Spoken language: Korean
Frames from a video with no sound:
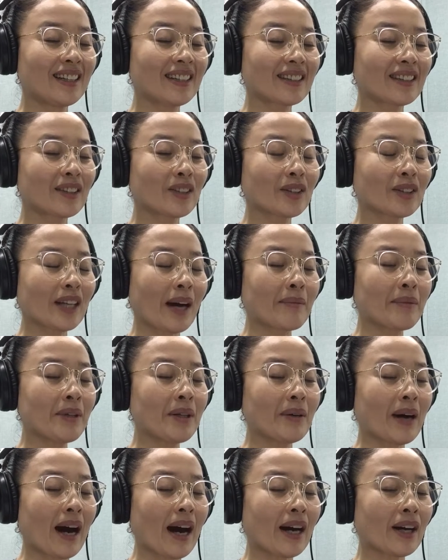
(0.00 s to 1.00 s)
그래서
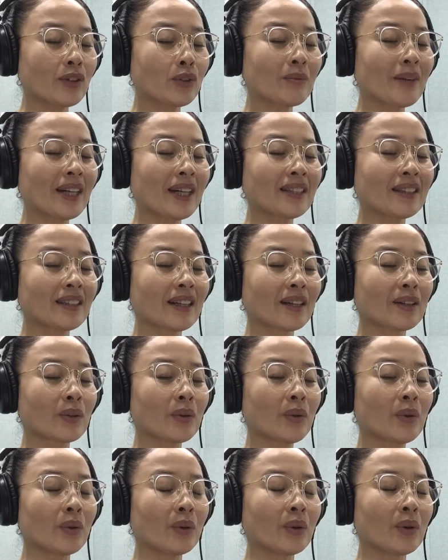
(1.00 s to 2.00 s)
잠을 아주 많이
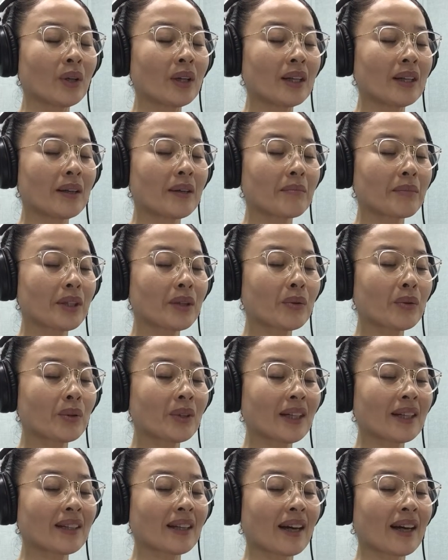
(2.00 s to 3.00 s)
자도
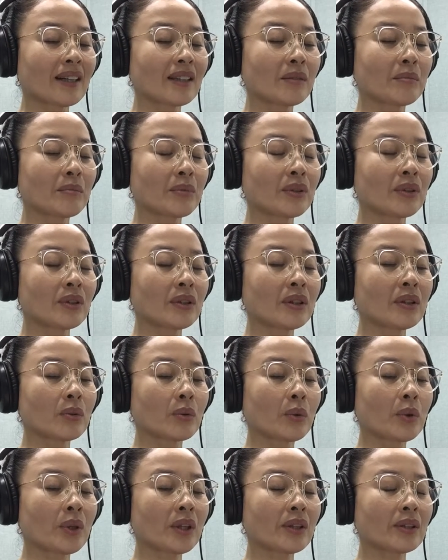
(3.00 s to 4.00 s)
피곤하다 하는 분들은
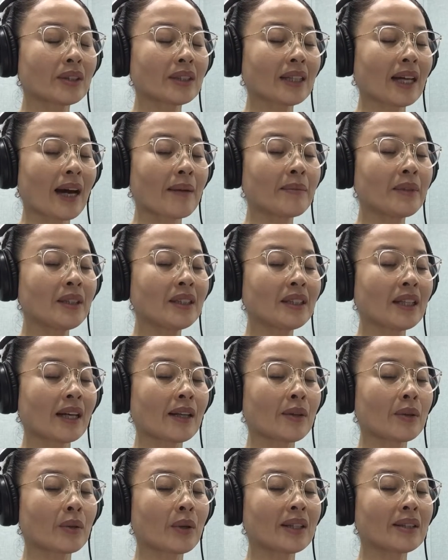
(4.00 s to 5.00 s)
오히려 잠을
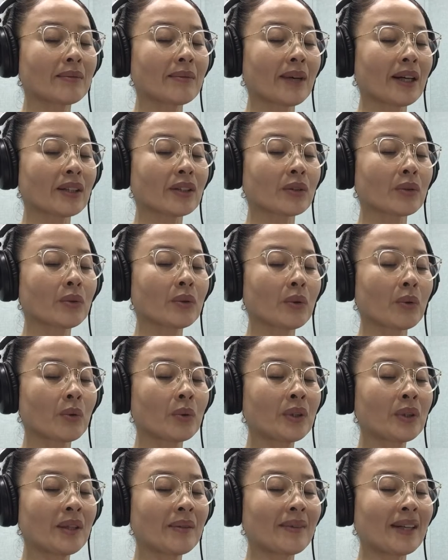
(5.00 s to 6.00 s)
자려고 하지 마시고
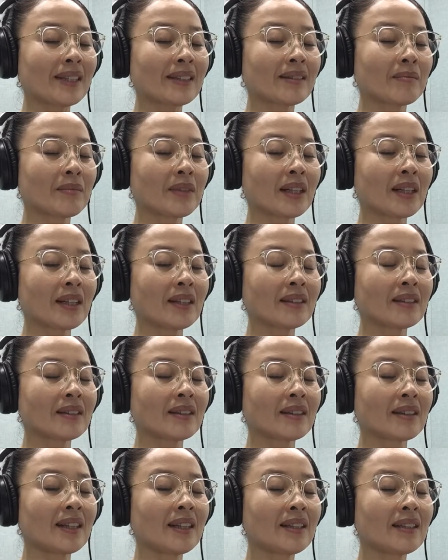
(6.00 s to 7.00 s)
오늘 말씀드리는
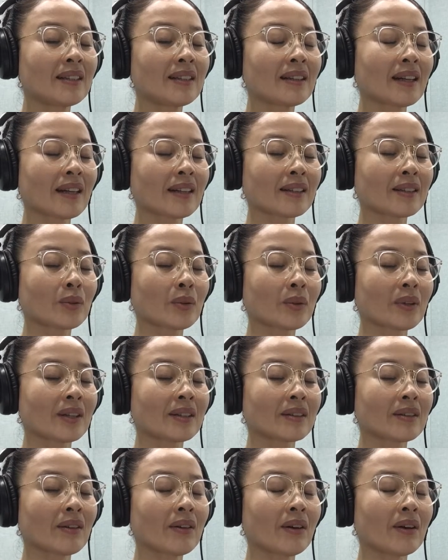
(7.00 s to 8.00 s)
니드라를
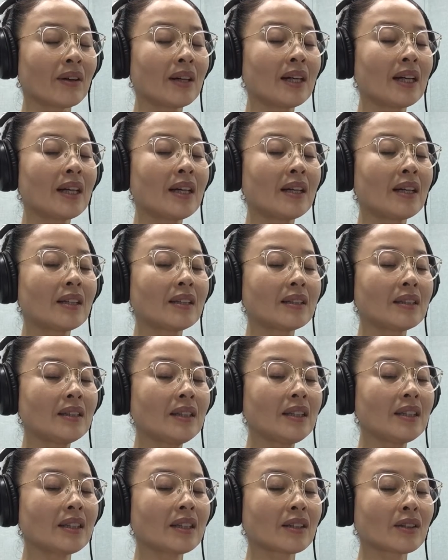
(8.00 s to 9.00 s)
통해서
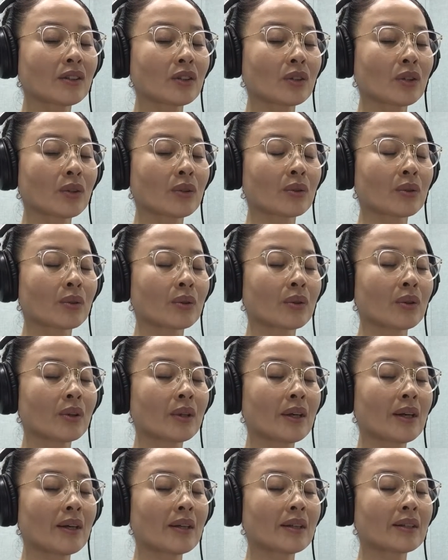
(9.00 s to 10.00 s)
의식적으로
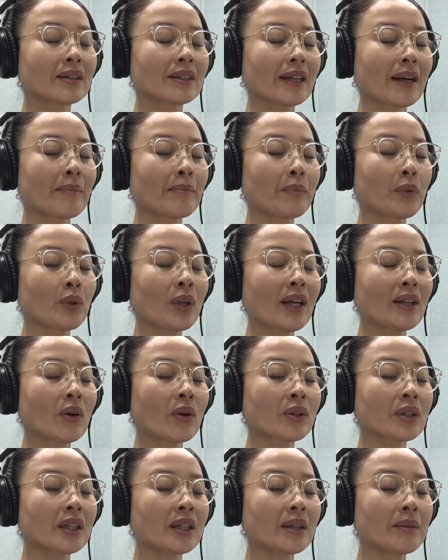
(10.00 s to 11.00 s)
잠보다
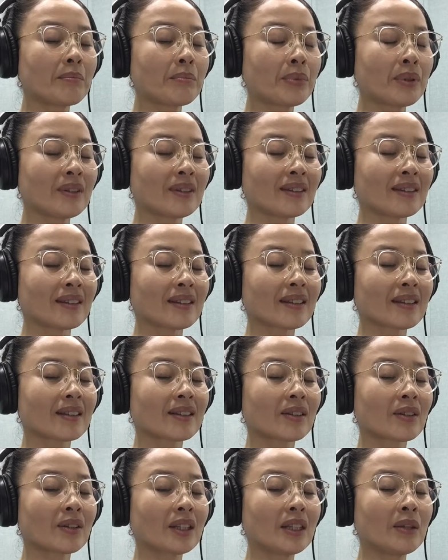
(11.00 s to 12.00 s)
더 깊은
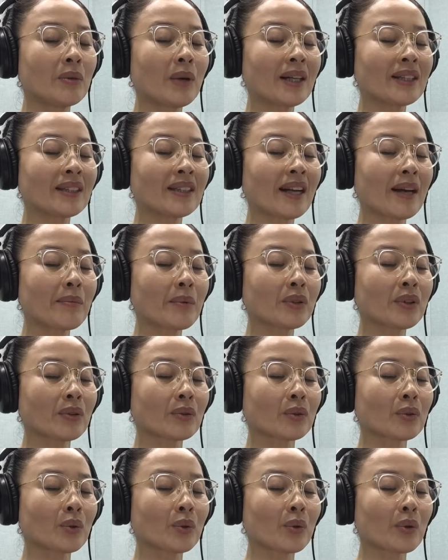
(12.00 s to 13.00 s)
그런 이완을
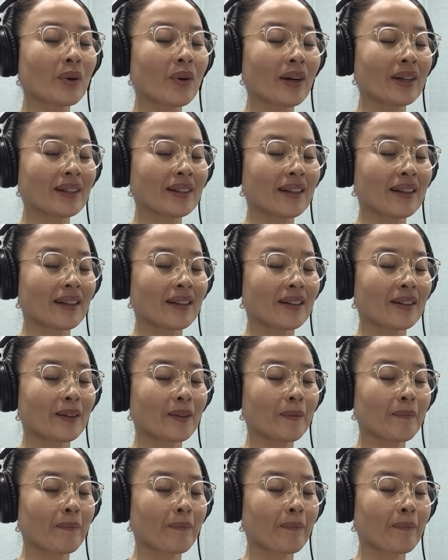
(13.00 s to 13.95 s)
해보셔도 좋을 것 같아요.